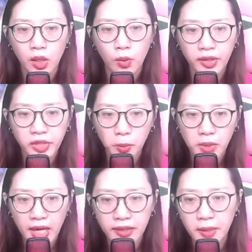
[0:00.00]
Quan trọng
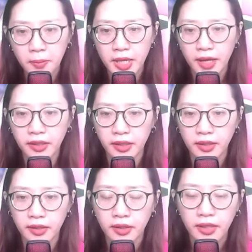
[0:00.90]
là Lâm Gia
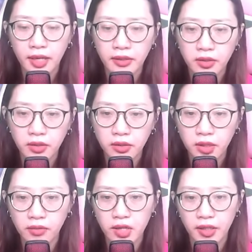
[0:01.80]
Nghị căn cứ
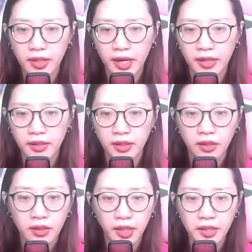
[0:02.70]
những lời này
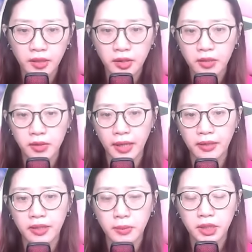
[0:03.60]
nghĩ đến tình
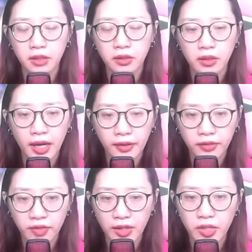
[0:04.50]
cảnh năm xưa hắn
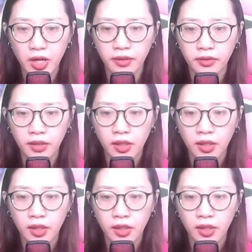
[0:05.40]
phá trận,